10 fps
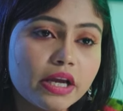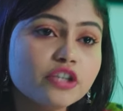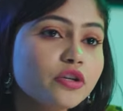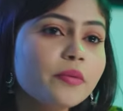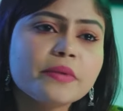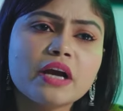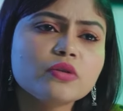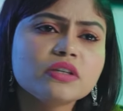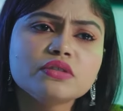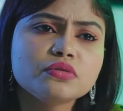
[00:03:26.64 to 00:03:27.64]
এইসব আমি কারো
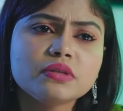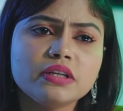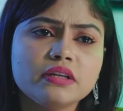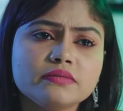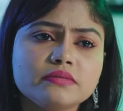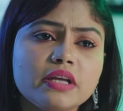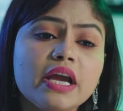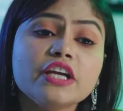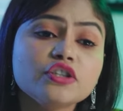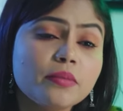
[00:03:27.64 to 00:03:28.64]
থেকে শুনি নাই
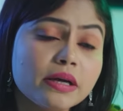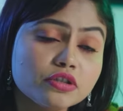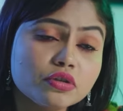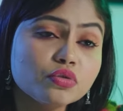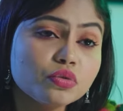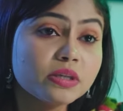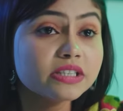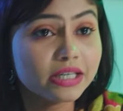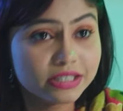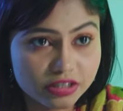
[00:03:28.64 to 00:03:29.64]
এইসব আচরণ তোমরা
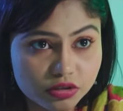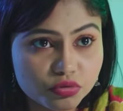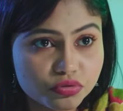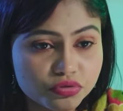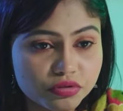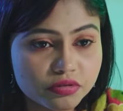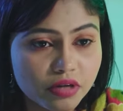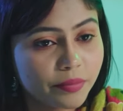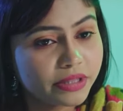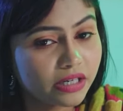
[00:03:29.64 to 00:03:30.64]
যার সাথে করছো
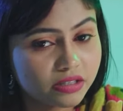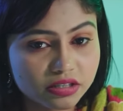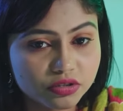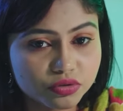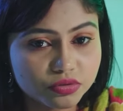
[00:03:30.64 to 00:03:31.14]
আমি তার থেকেই